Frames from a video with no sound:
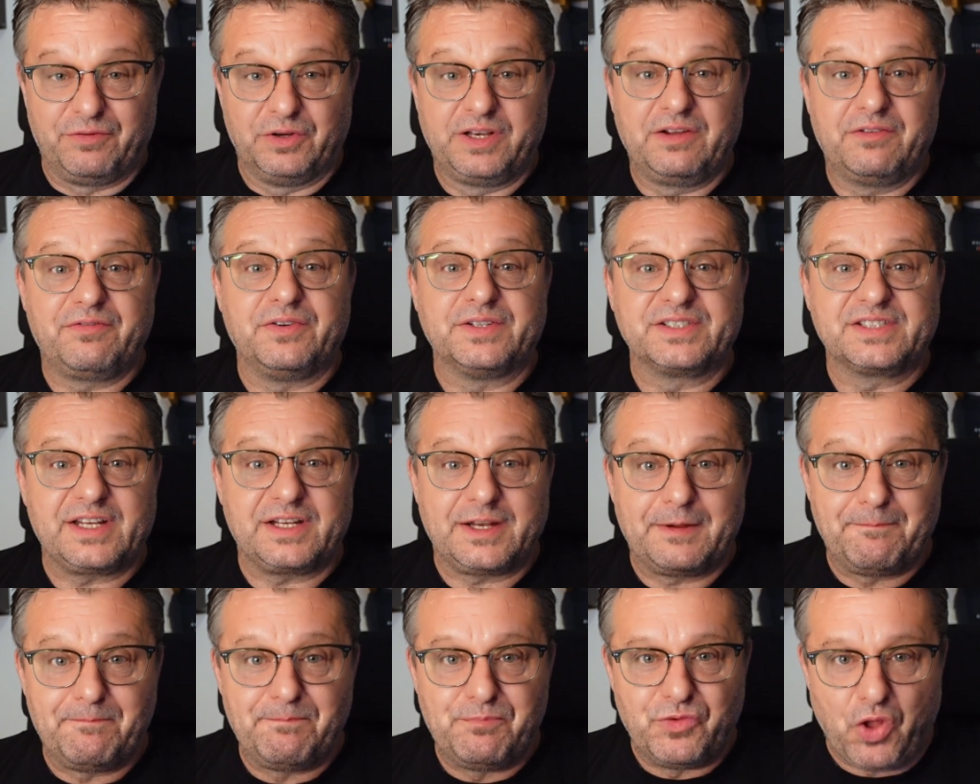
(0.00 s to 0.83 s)
wurde von
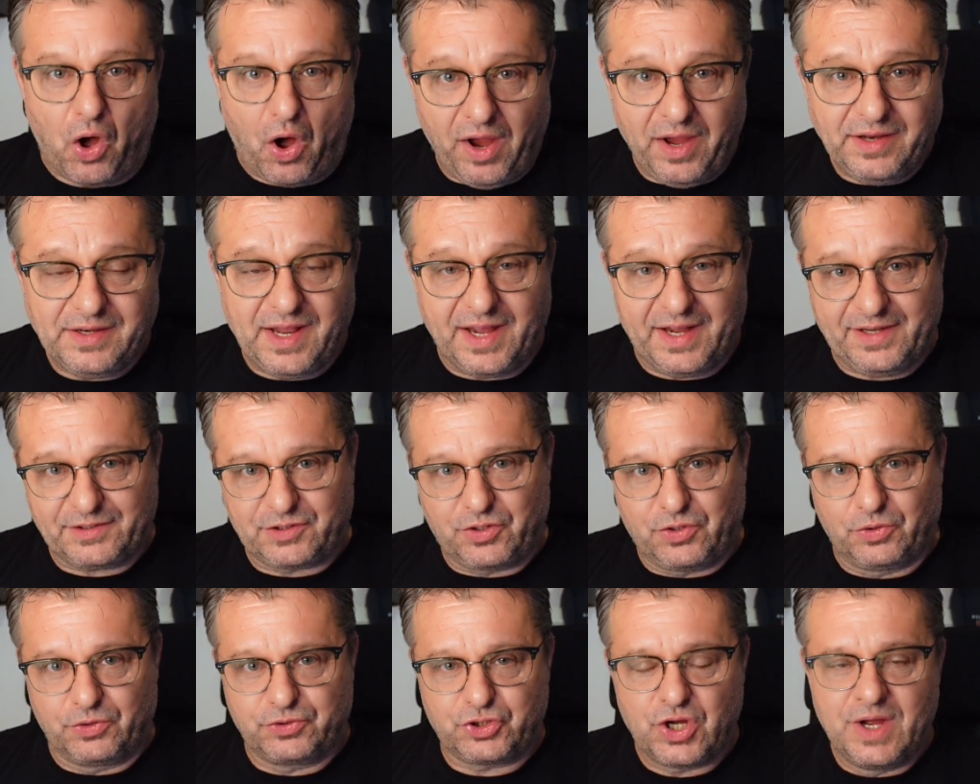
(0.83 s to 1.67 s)
seinem neuen
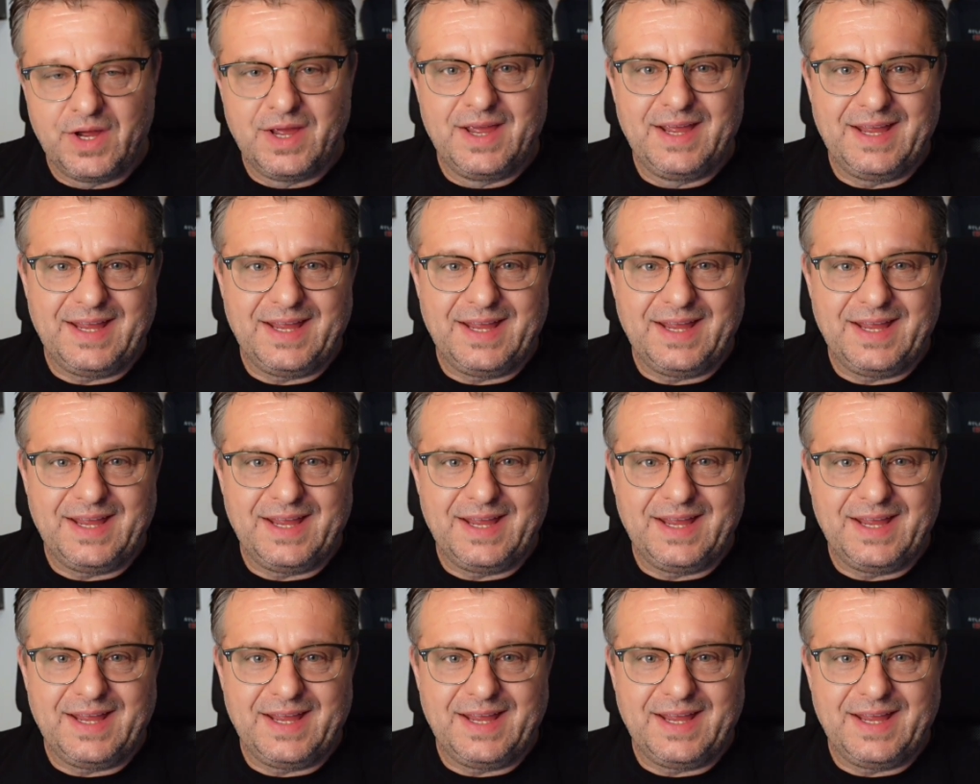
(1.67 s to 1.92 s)
Headcoach